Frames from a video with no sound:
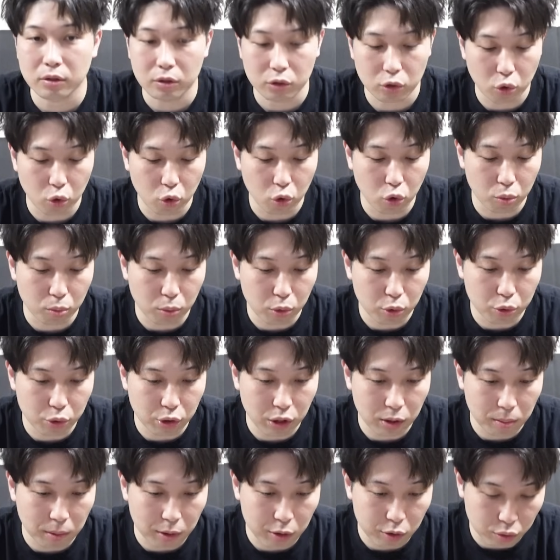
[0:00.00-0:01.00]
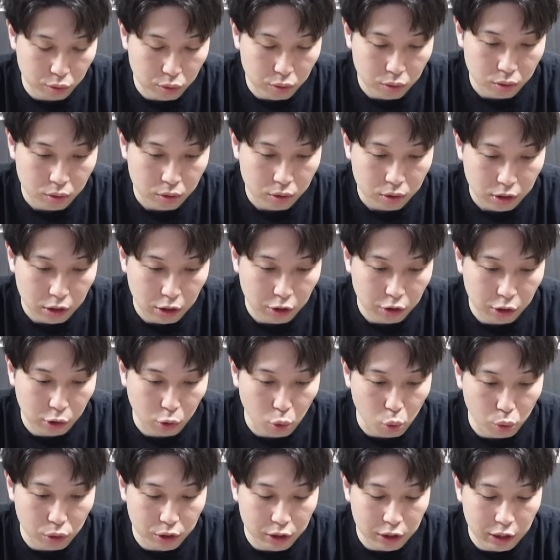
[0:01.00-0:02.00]
と思うレベル。なので、
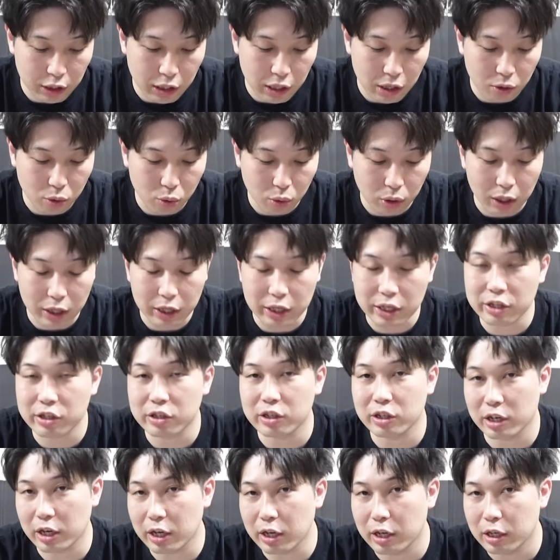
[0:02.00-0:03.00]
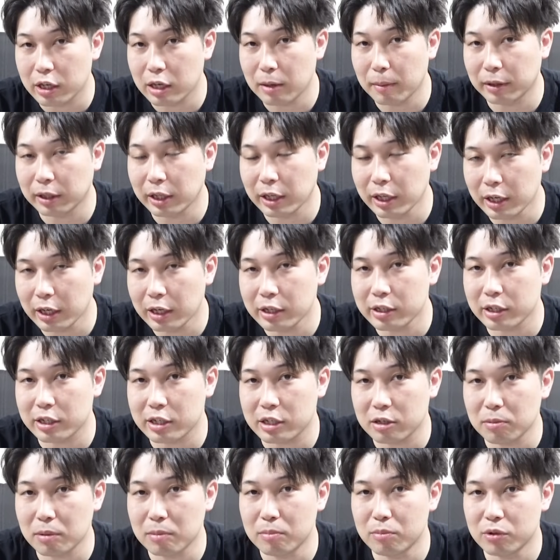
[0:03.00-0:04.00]
ここで狙うのがいいんじゃない。やっぱ、点8が
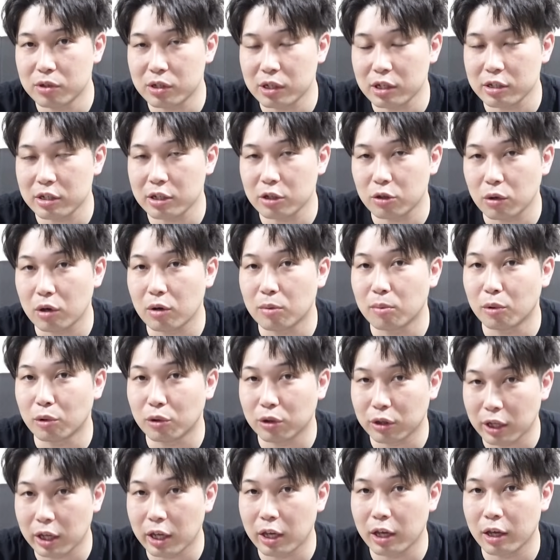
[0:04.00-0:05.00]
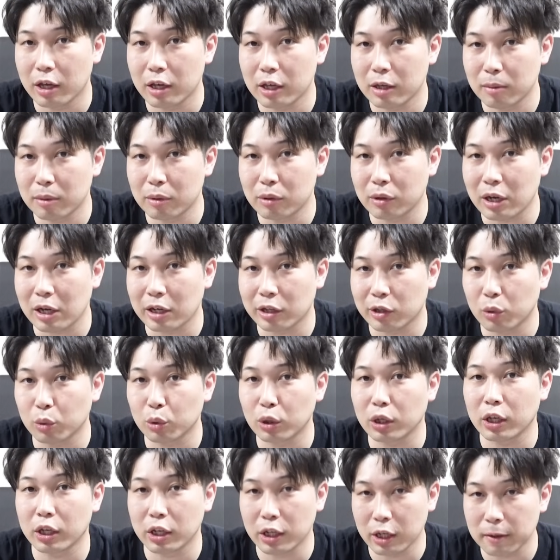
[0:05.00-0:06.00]
一番難しいとは思うんで、今の環境
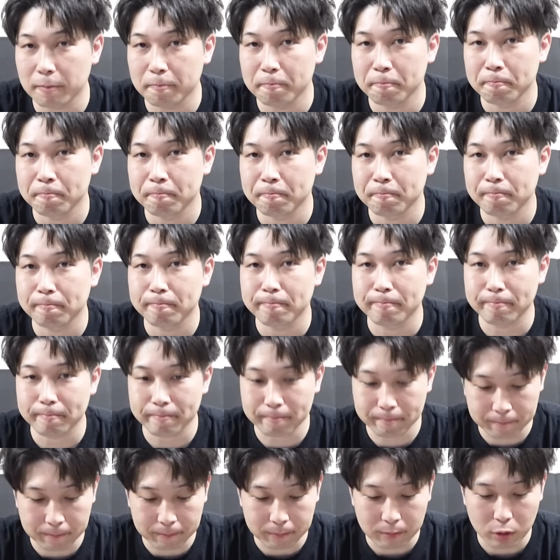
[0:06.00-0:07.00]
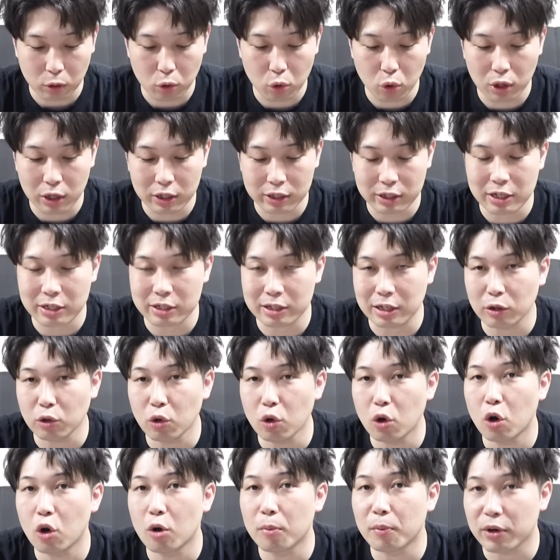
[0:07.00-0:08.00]
的に。うん、ここがチャンスだ
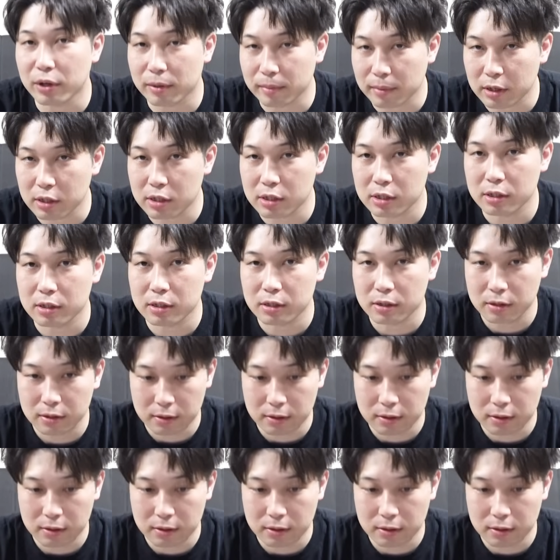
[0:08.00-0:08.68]
と思います。